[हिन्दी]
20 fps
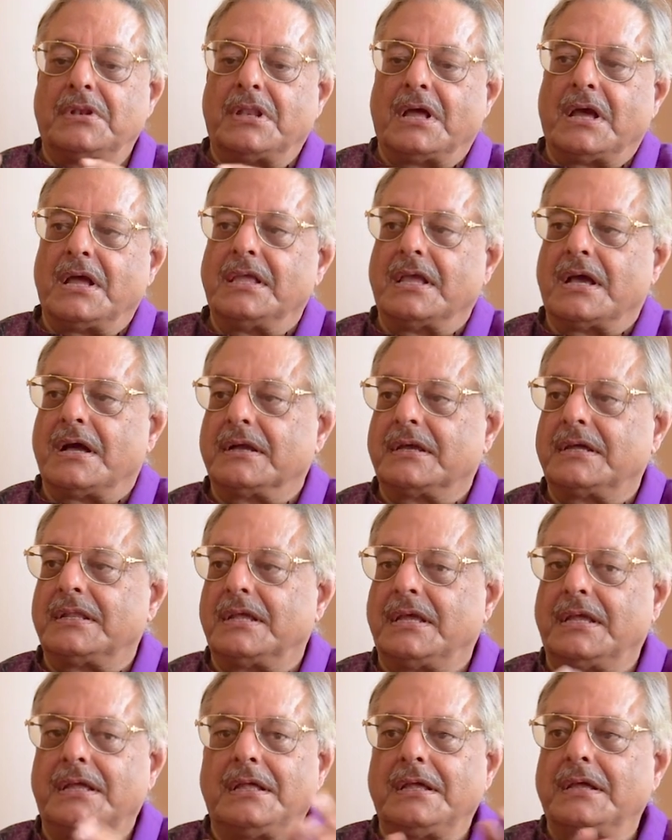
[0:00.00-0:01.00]
ना यहाँ के
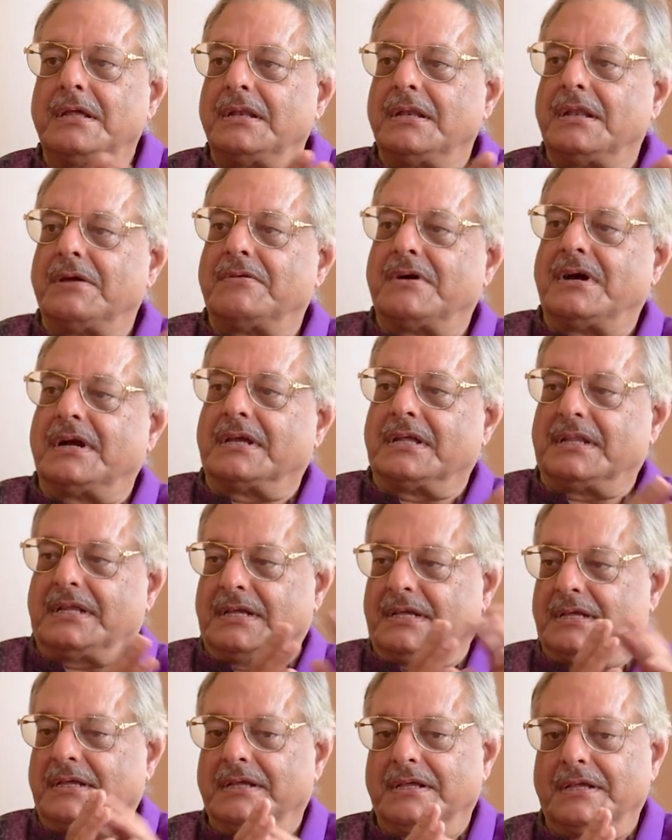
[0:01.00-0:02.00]
रहें ना वहाँ के
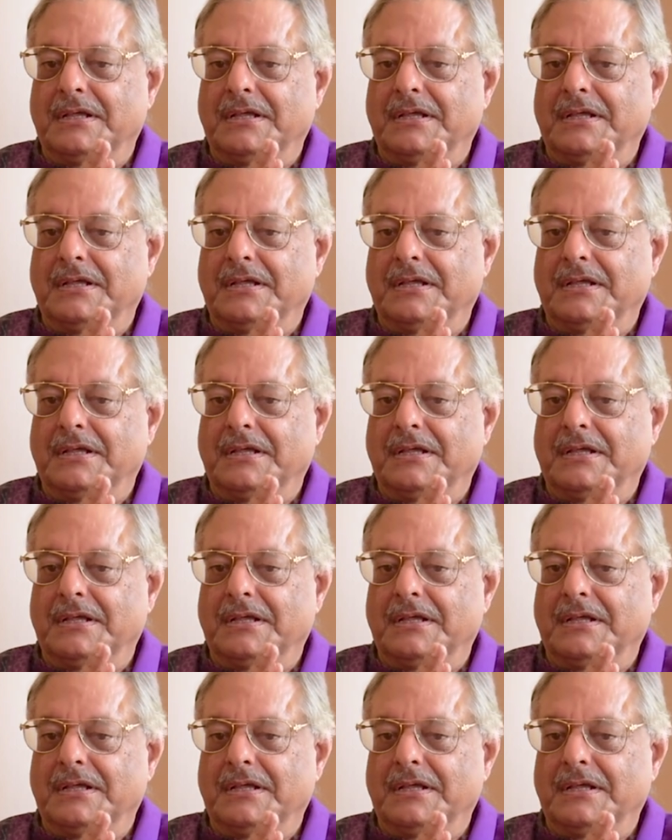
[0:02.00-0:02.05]
रहें